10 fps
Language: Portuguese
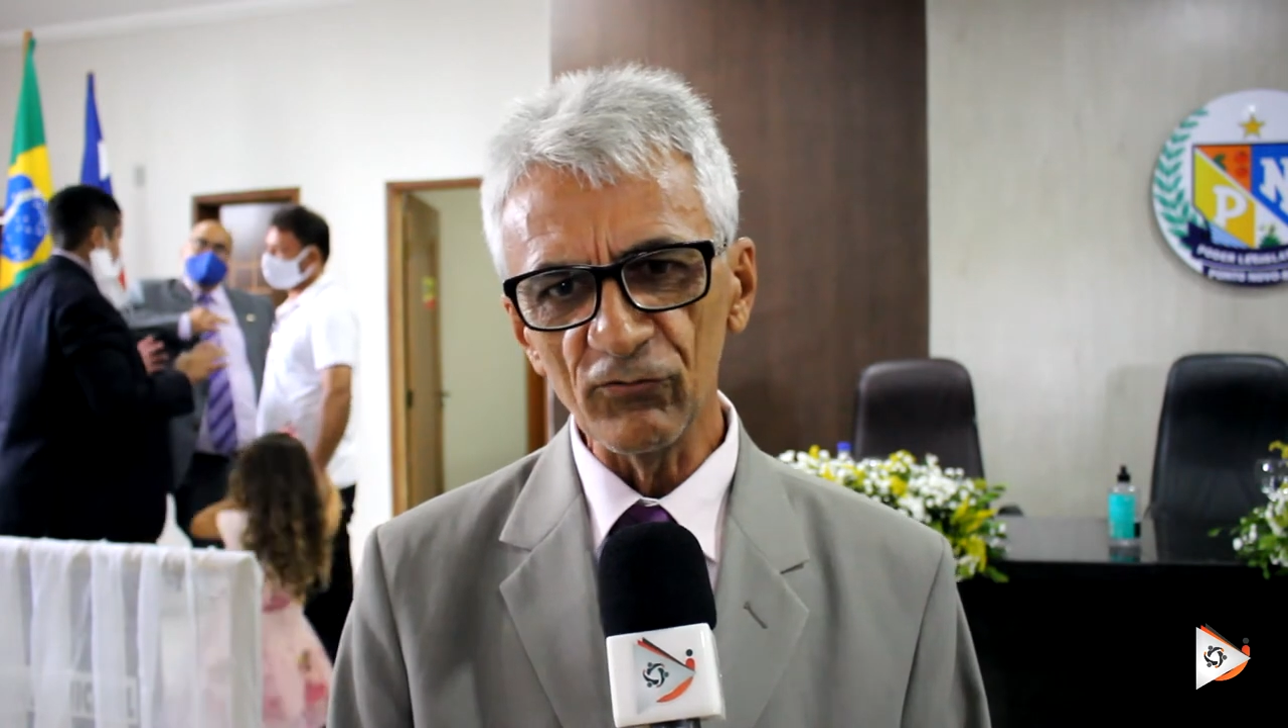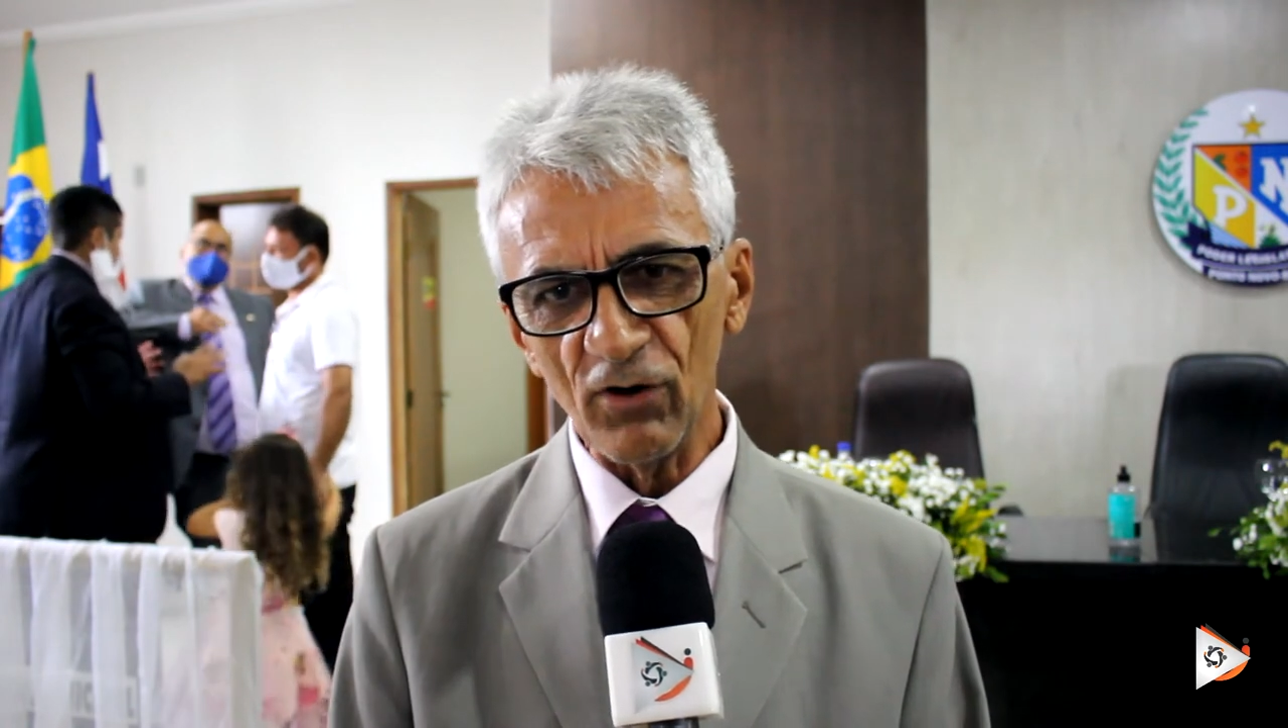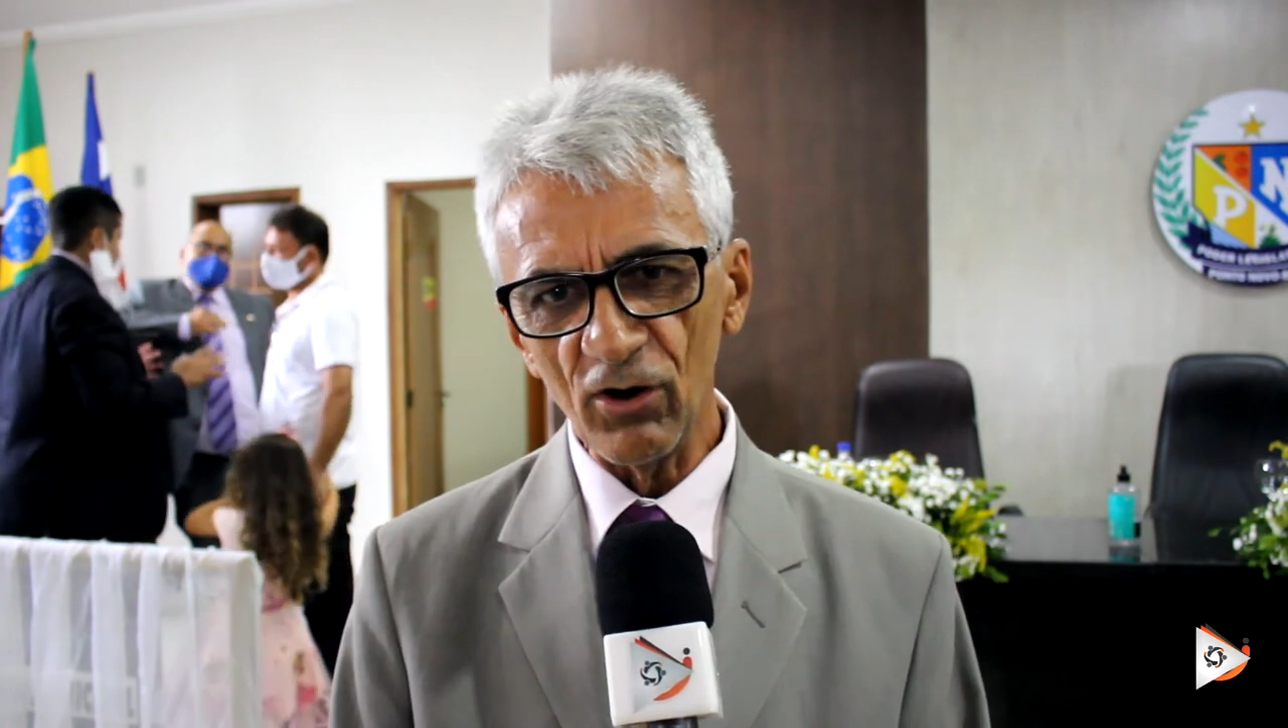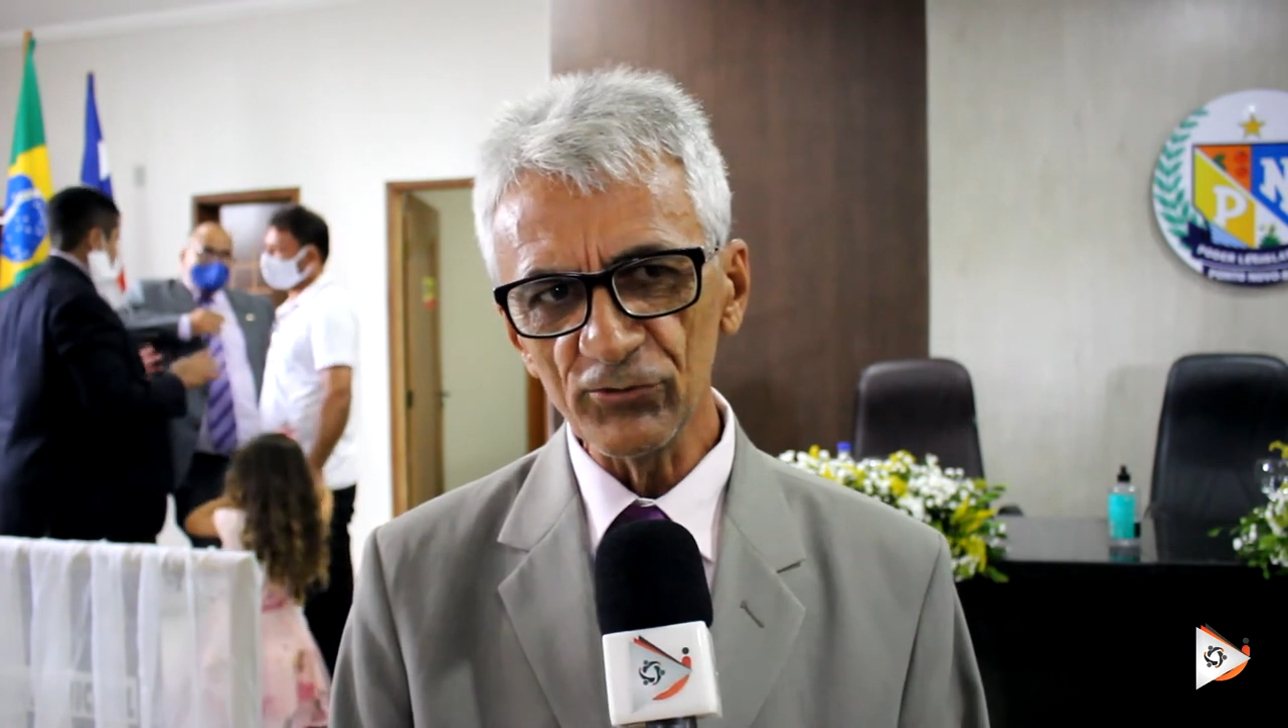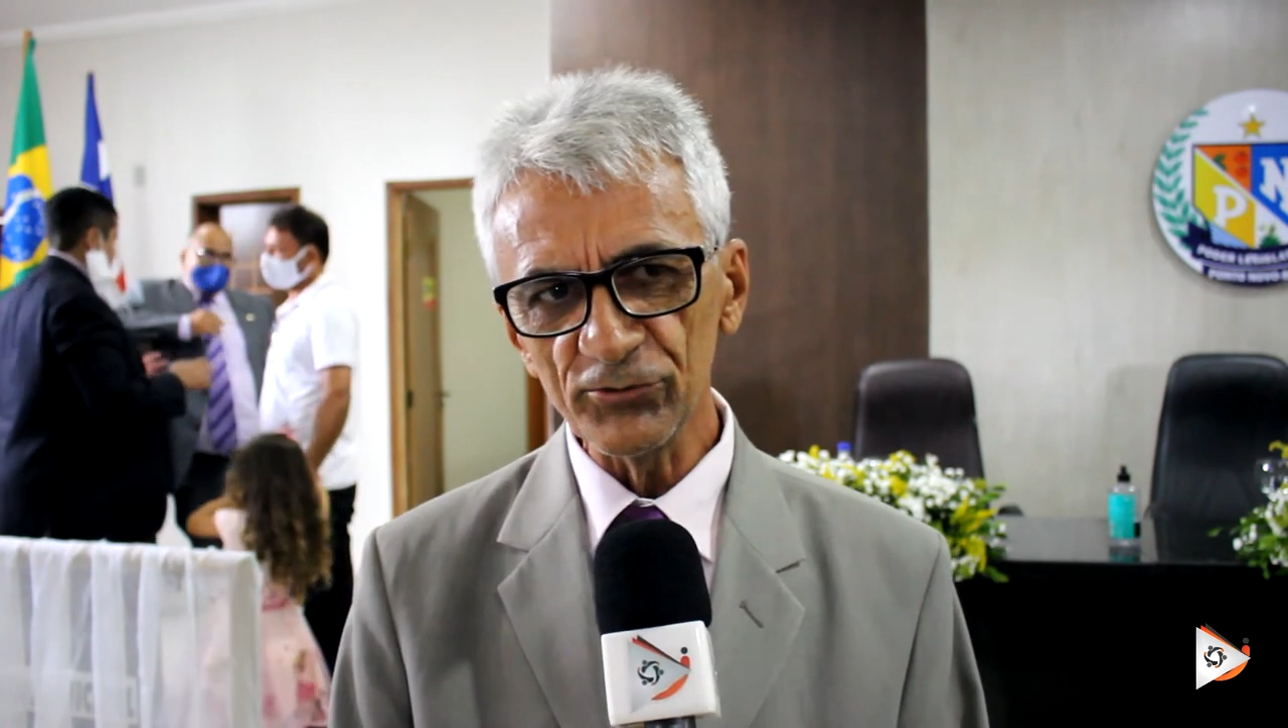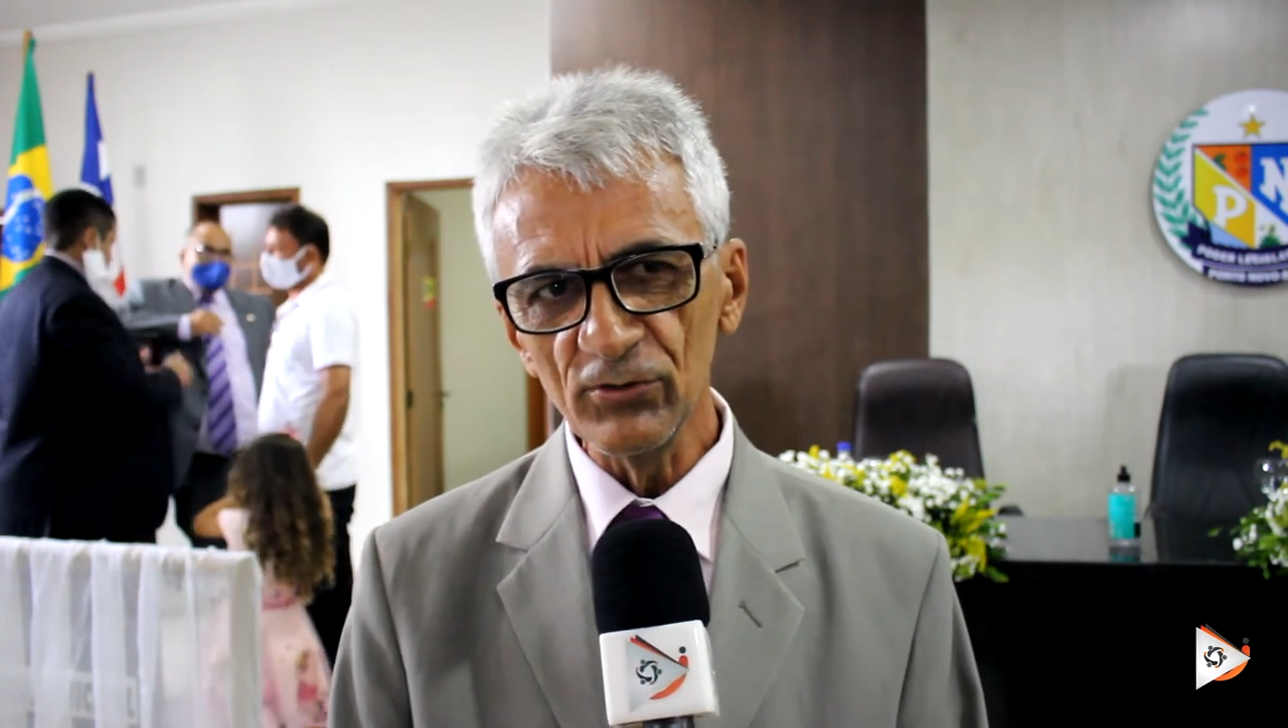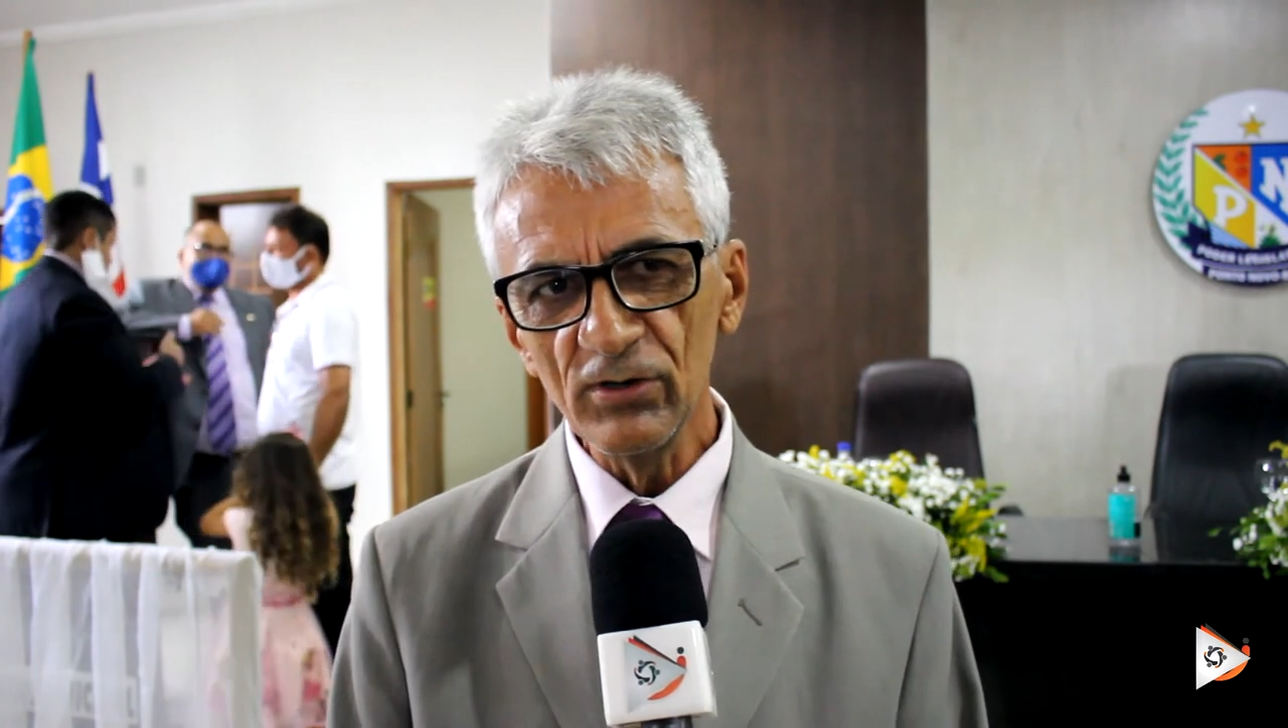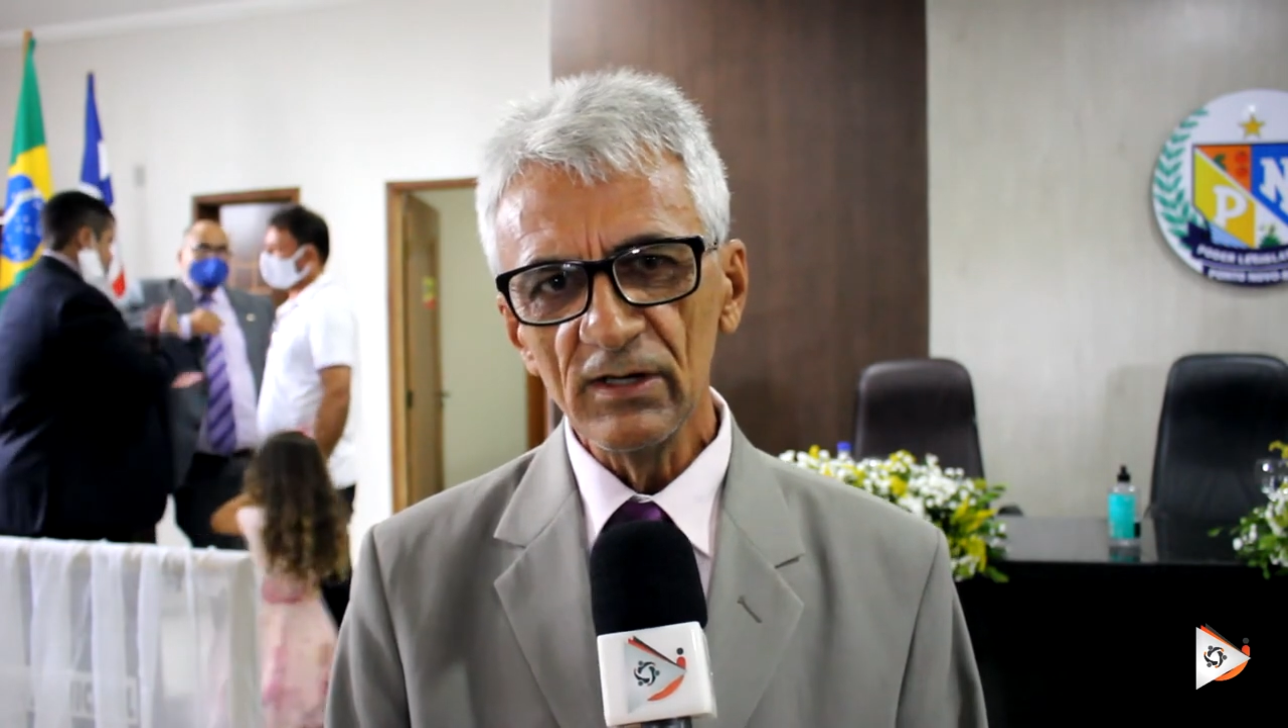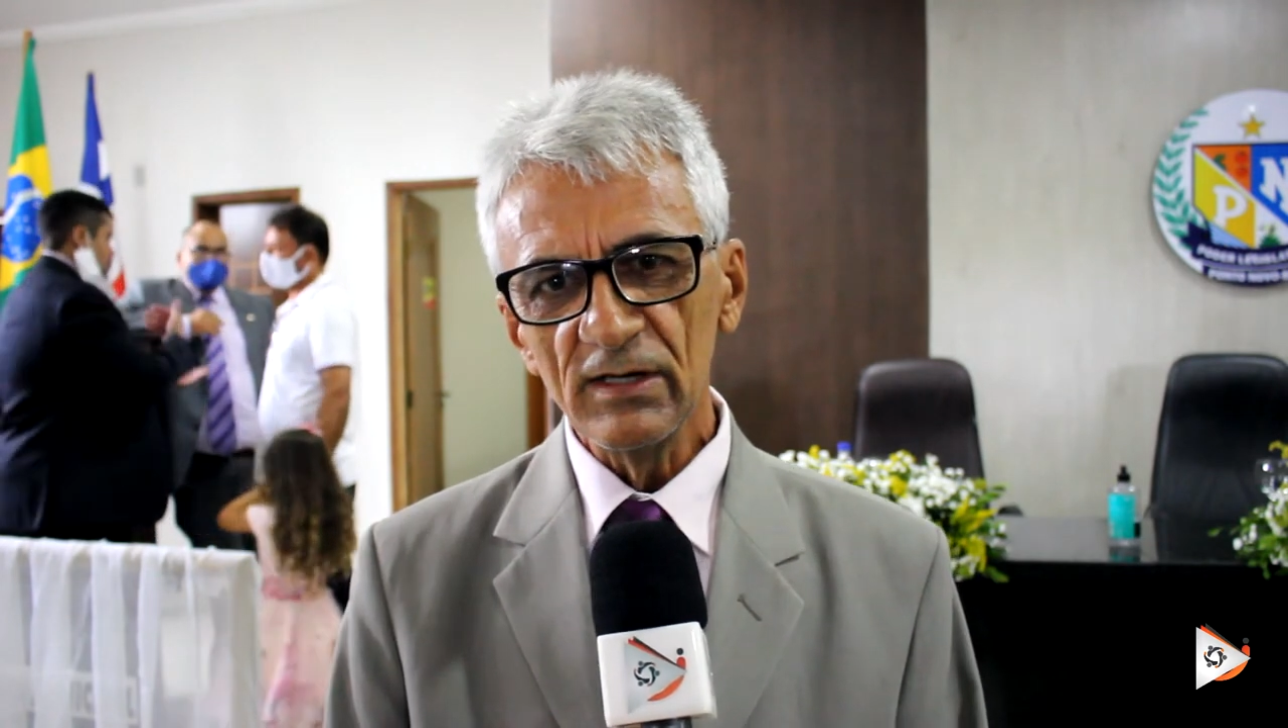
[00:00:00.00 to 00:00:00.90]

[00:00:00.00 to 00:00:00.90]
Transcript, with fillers: volto